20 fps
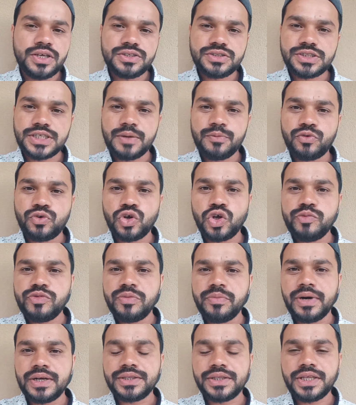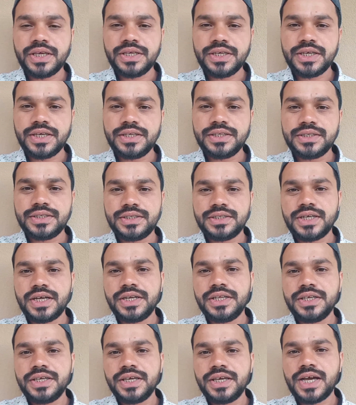इस टाइम कोई भी बंद नहीं है
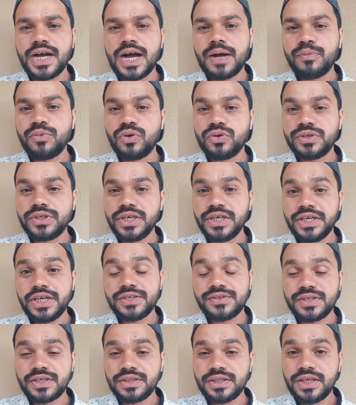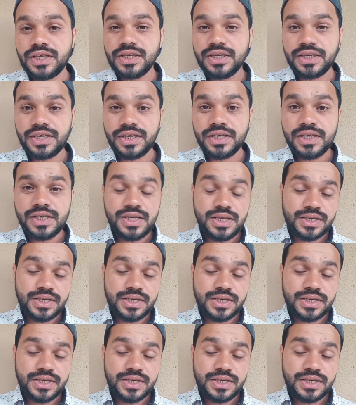यानी कि आप लोग ये कह सकते हैं कि